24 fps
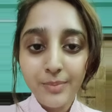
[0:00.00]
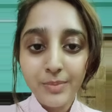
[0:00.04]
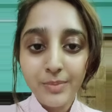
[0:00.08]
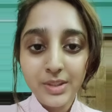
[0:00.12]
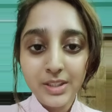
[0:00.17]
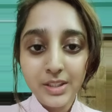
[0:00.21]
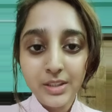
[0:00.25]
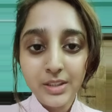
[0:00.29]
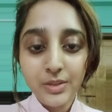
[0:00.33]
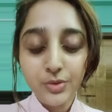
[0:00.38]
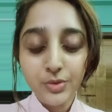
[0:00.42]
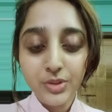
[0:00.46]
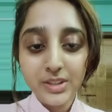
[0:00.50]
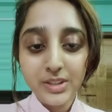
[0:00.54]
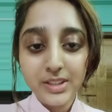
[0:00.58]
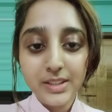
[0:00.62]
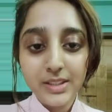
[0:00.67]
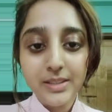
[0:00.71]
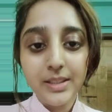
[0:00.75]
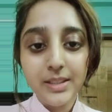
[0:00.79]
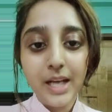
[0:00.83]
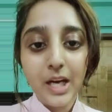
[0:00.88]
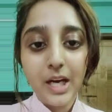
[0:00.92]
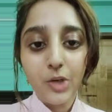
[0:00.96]
আমাদের কিন্তু
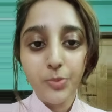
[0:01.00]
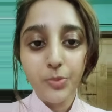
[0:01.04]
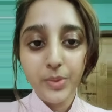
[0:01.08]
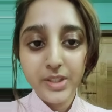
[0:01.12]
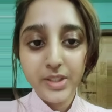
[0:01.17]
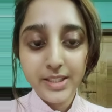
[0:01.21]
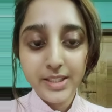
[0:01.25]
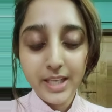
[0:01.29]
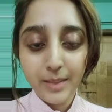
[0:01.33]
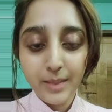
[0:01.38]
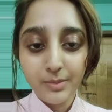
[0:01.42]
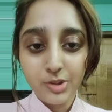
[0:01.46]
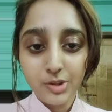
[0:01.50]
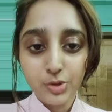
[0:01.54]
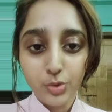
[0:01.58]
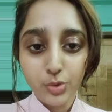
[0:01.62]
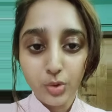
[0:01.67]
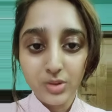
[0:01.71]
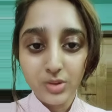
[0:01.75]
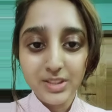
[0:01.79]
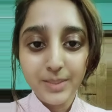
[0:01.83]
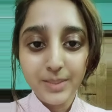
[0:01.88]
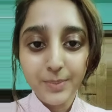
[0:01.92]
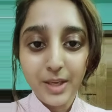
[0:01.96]
স্কিনটা আরও বেশি ড্যামেজ
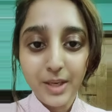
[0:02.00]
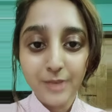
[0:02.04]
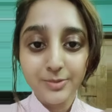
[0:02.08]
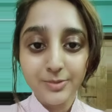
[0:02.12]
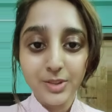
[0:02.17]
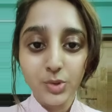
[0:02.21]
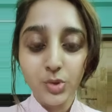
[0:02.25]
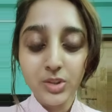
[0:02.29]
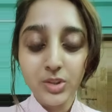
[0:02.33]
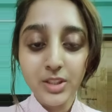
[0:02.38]
করতে পারবে